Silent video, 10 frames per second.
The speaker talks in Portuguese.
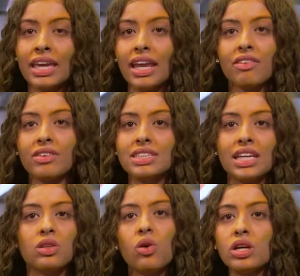querer
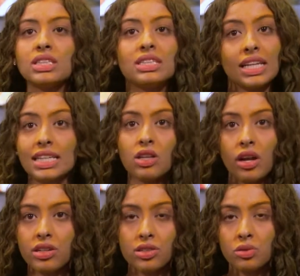fazer 12, 13
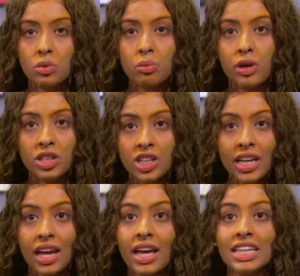horas de estudo por
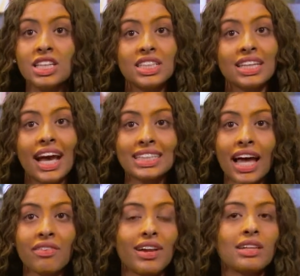dia, se
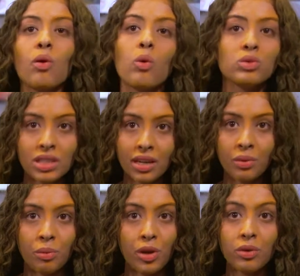desgastar e falar não
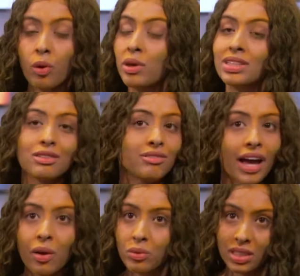consigo, porque no começo você não
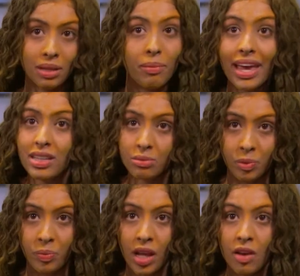vai conseguir
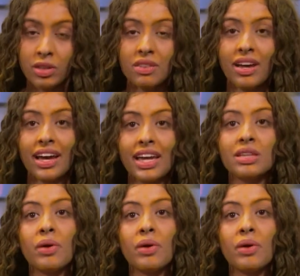mesmo. Você vai ganhando